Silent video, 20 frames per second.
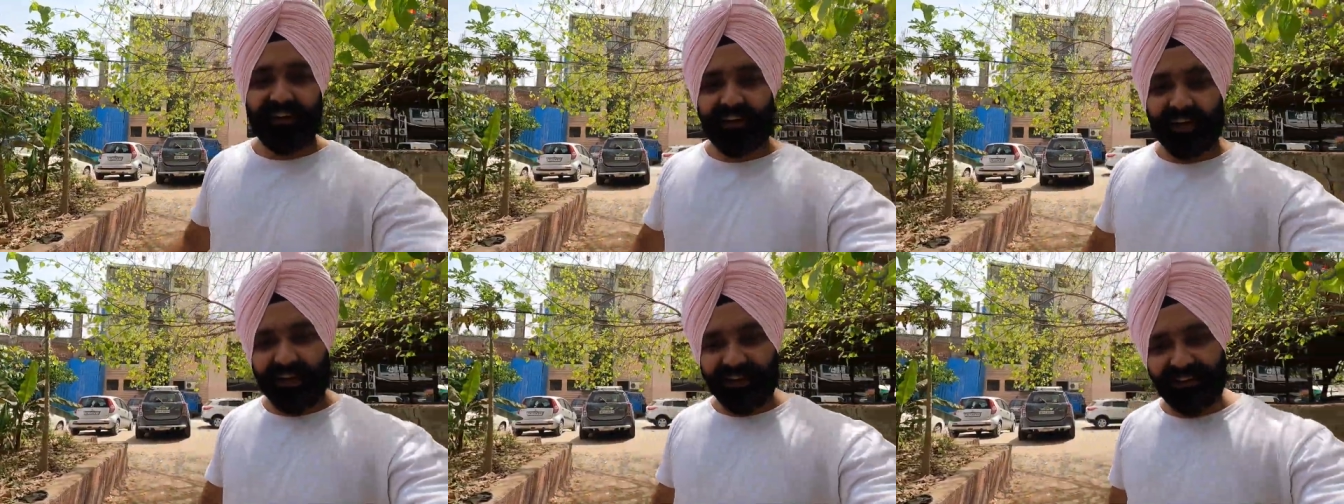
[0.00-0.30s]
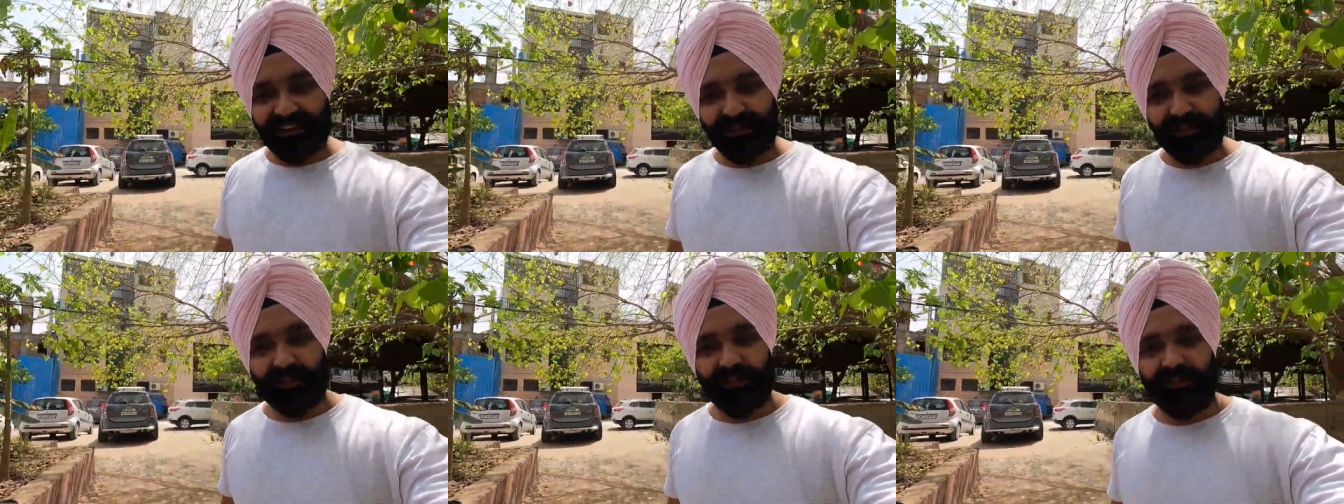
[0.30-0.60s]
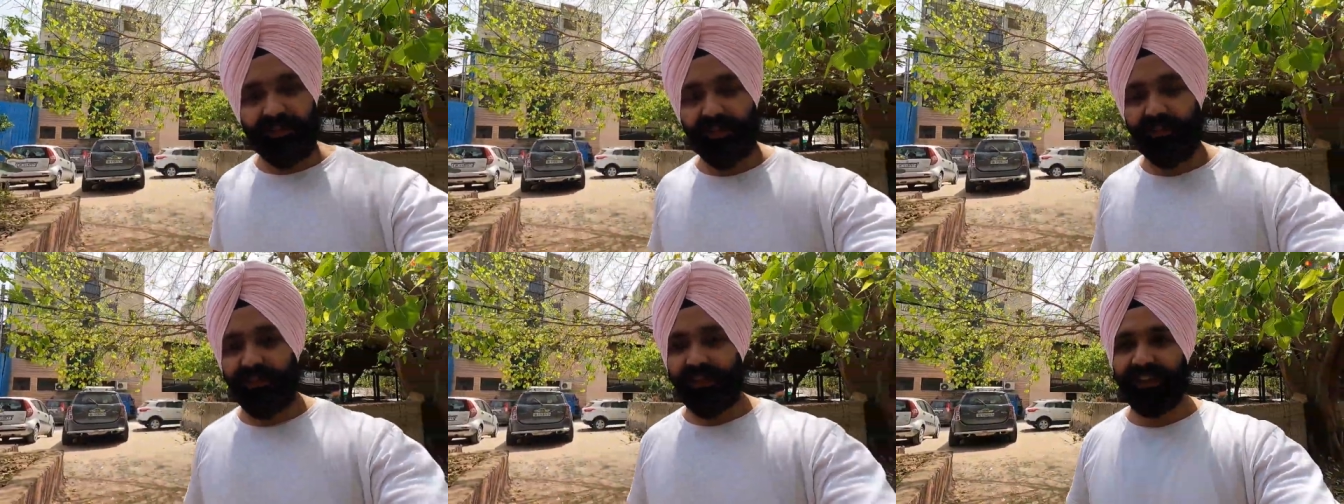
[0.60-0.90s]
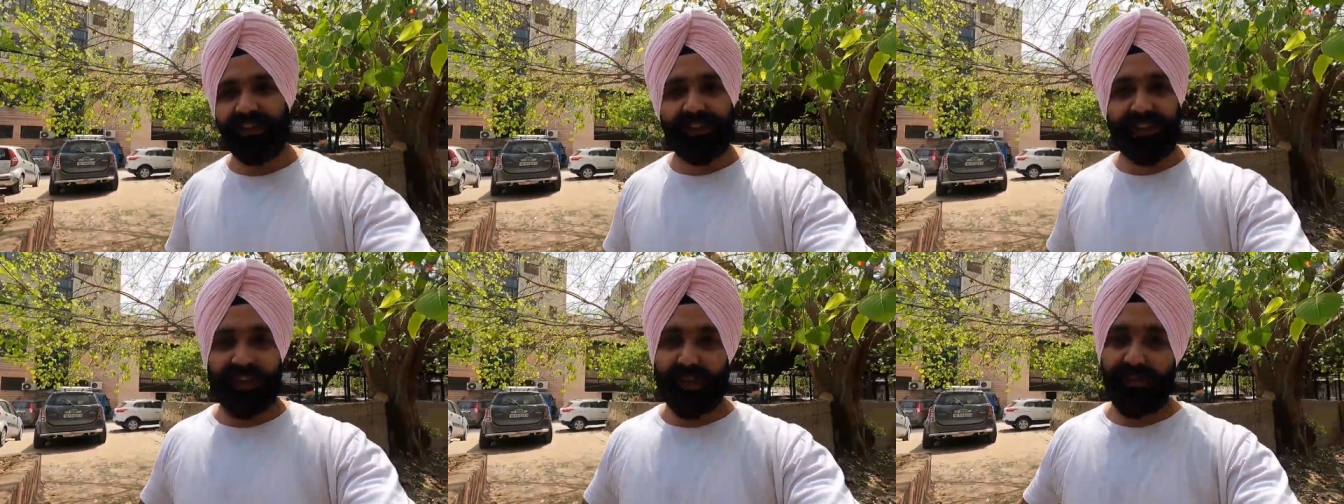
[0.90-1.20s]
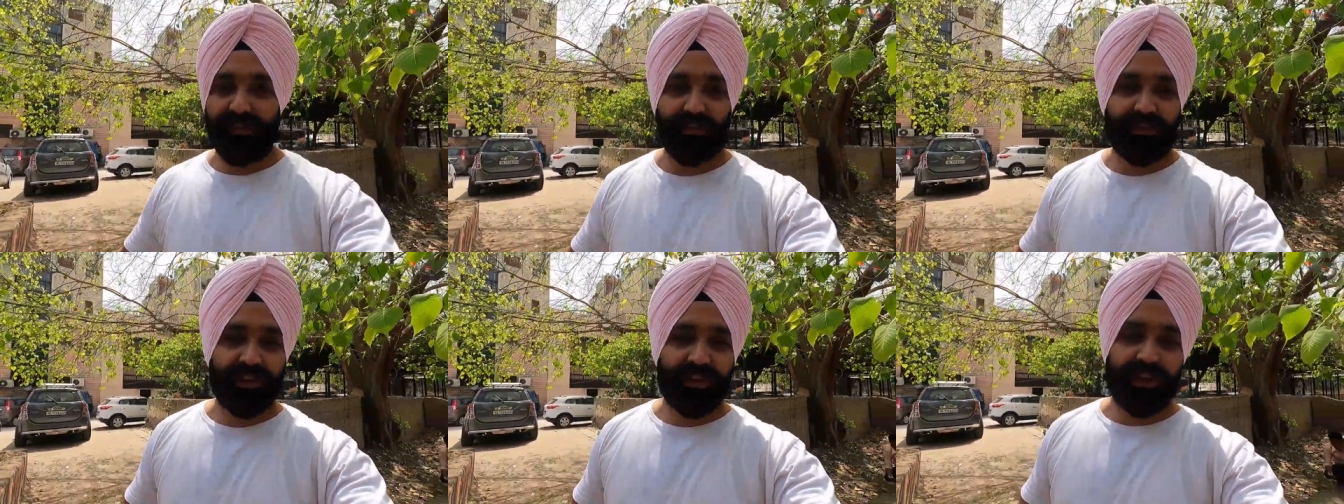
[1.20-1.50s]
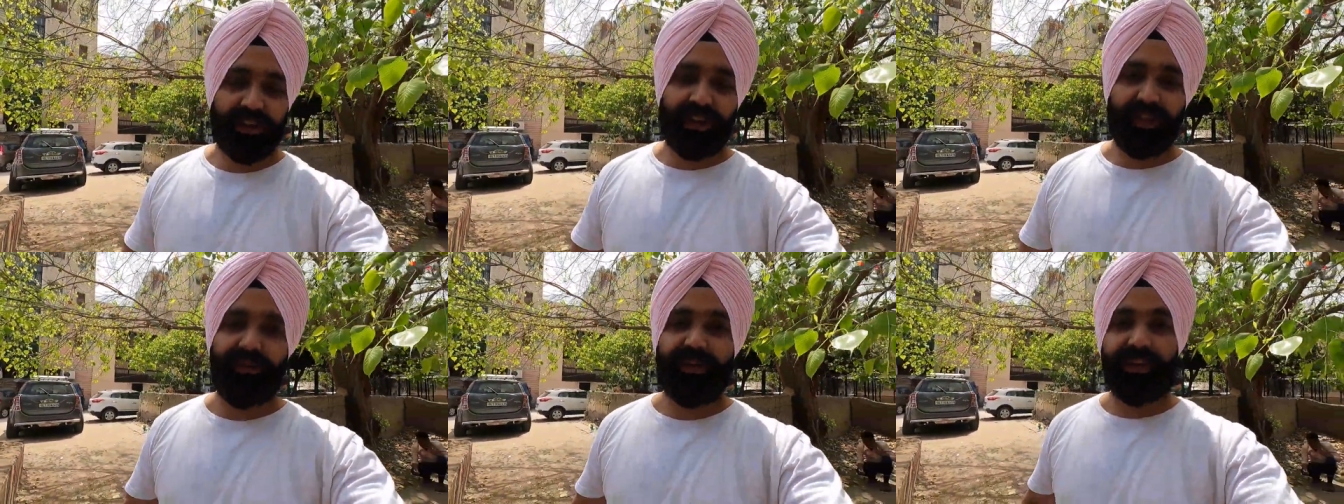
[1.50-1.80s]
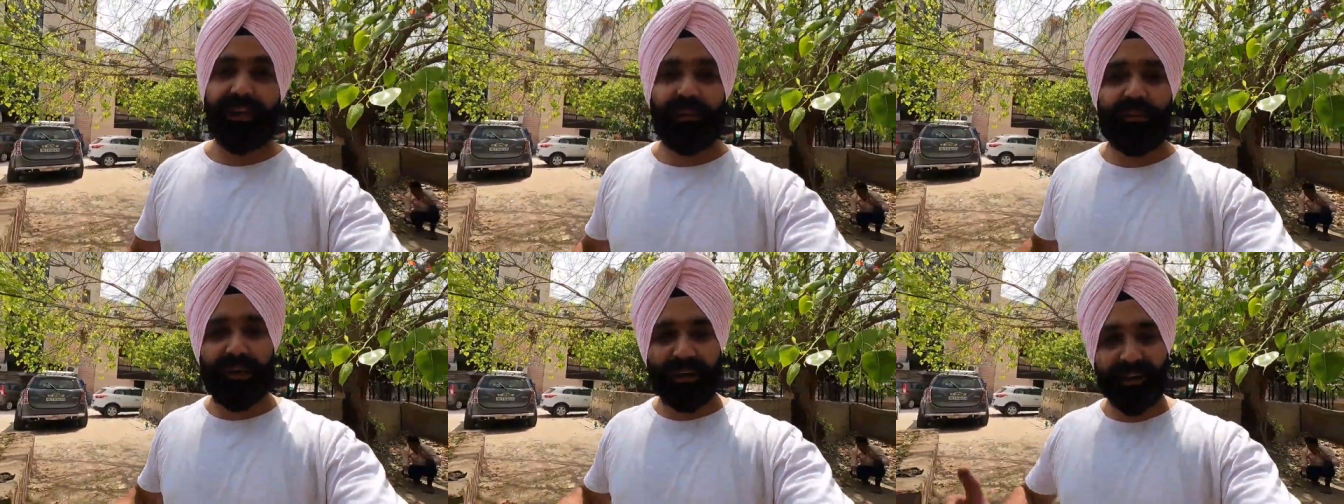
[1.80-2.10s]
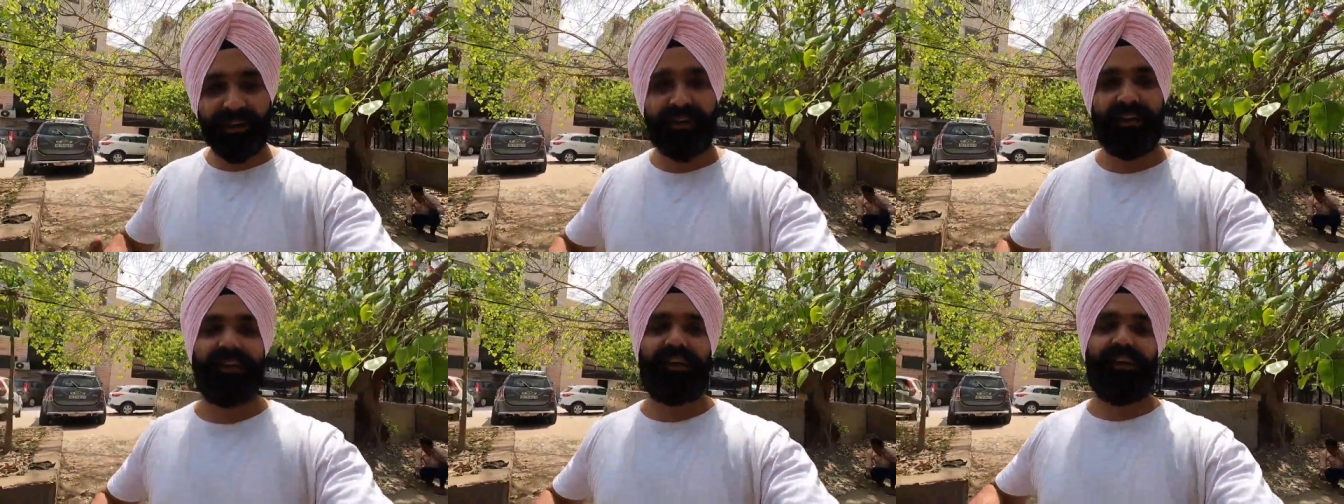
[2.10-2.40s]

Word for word: कैसी परफॉर्मेंस है अभी मुझे नहीं पता बट